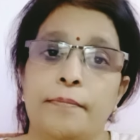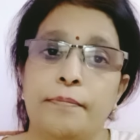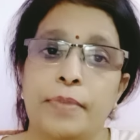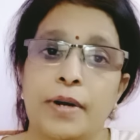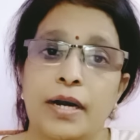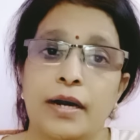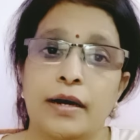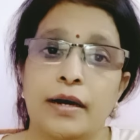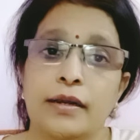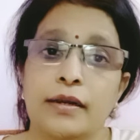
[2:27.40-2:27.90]

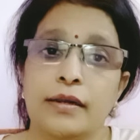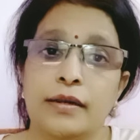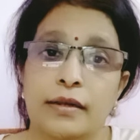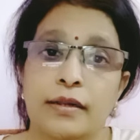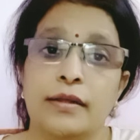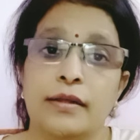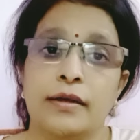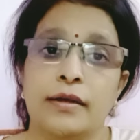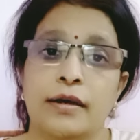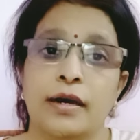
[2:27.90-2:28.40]
पर
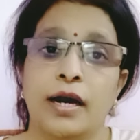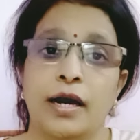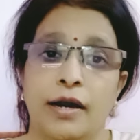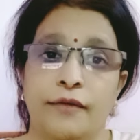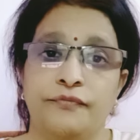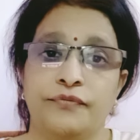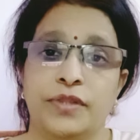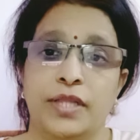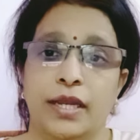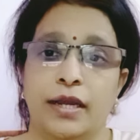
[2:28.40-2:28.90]

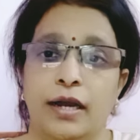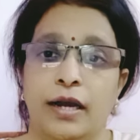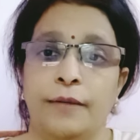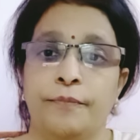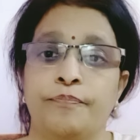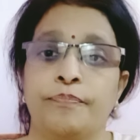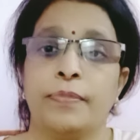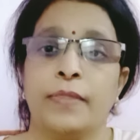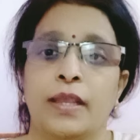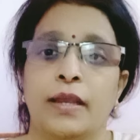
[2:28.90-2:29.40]
हफ्ते का
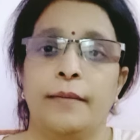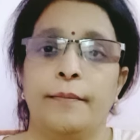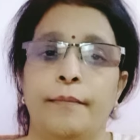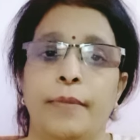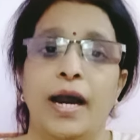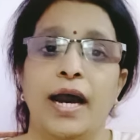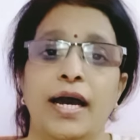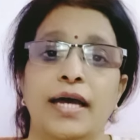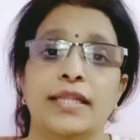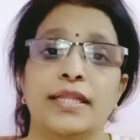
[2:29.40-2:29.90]

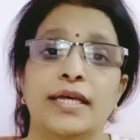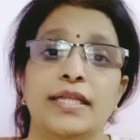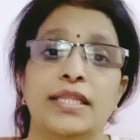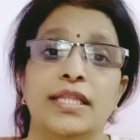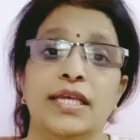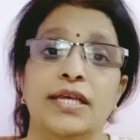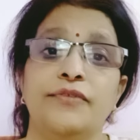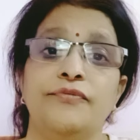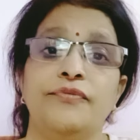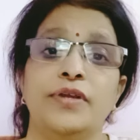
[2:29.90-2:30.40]
बात
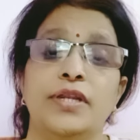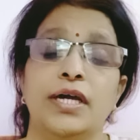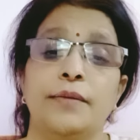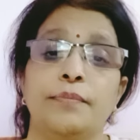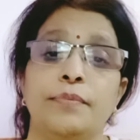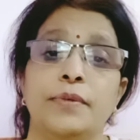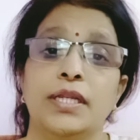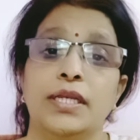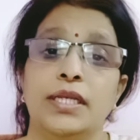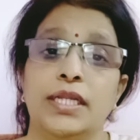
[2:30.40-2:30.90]
आती है फिर
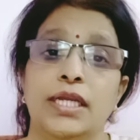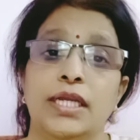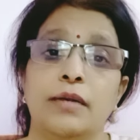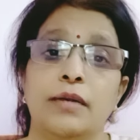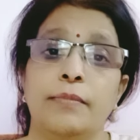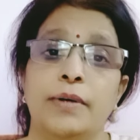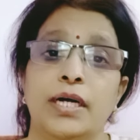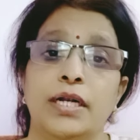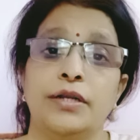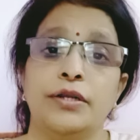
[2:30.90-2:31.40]
आपके
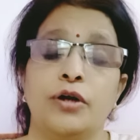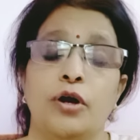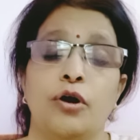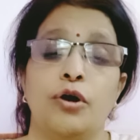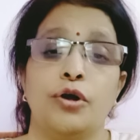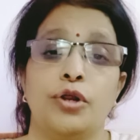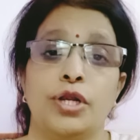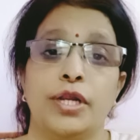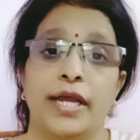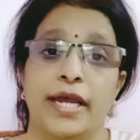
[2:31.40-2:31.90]
नील भट्ट
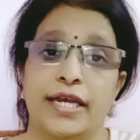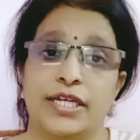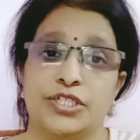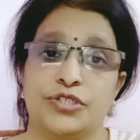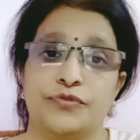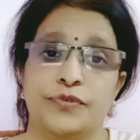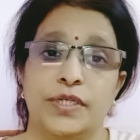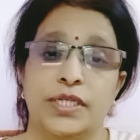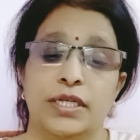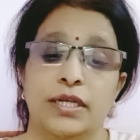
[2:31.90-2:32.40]
और
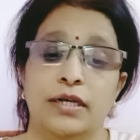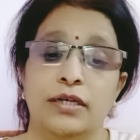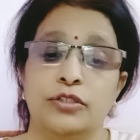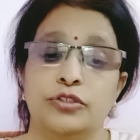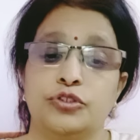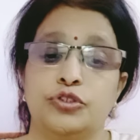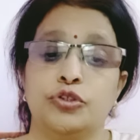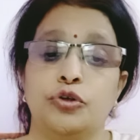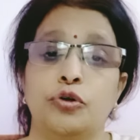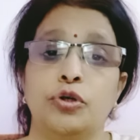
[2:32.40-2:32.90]
ऐश्वर्या
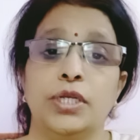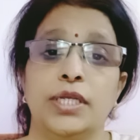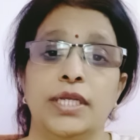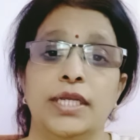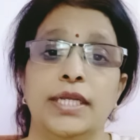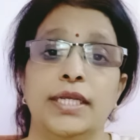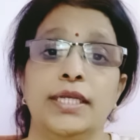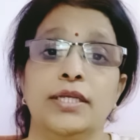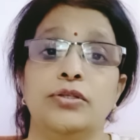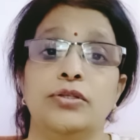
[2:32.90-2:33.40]
जो
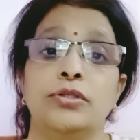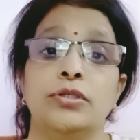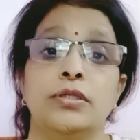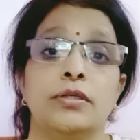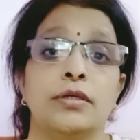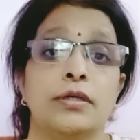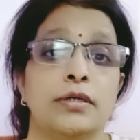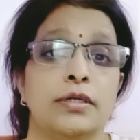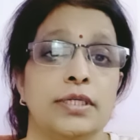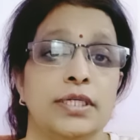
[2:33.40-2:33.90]
कि
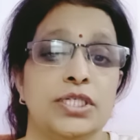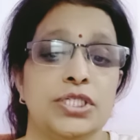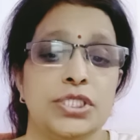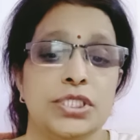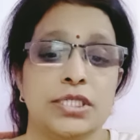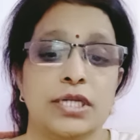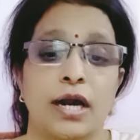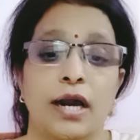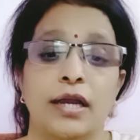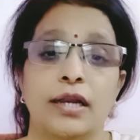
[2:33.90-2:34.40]

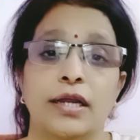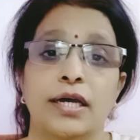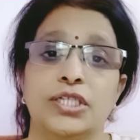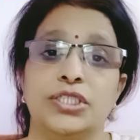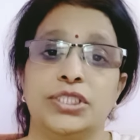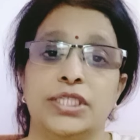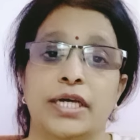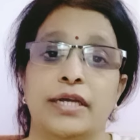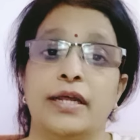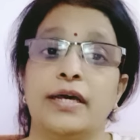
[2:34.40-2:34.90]
स्टार का
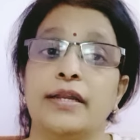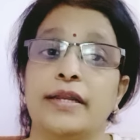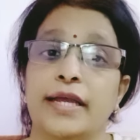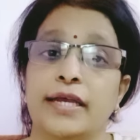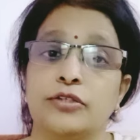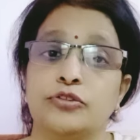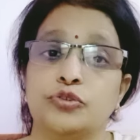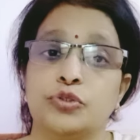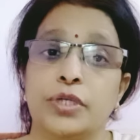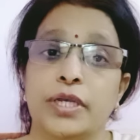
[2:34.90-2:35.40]
चेहरा
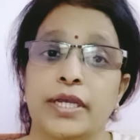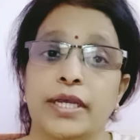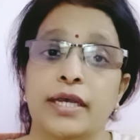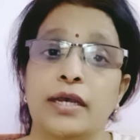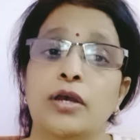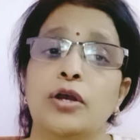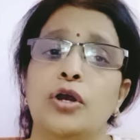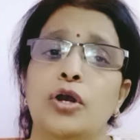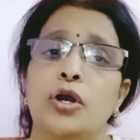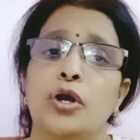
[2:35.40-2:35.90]
रह चुके हैं
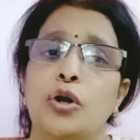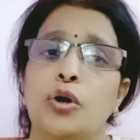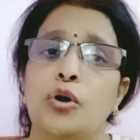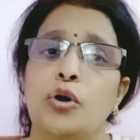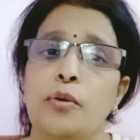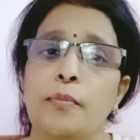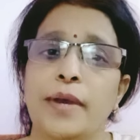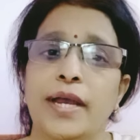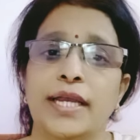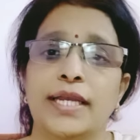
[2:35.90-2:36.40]

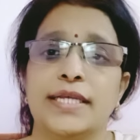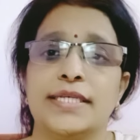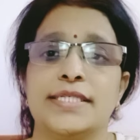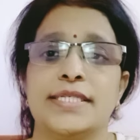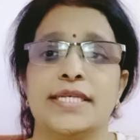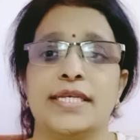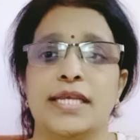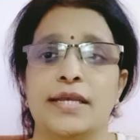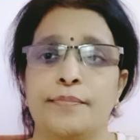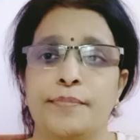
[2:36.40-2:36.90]
गुम है
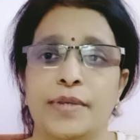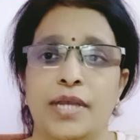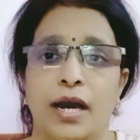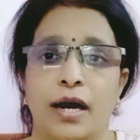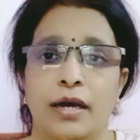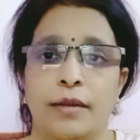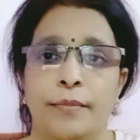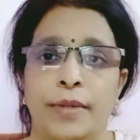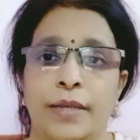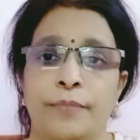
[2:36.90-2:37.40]
किसी के
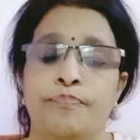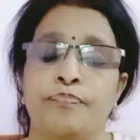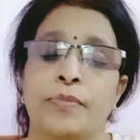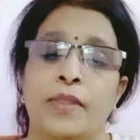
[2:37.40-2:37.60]
प्यार में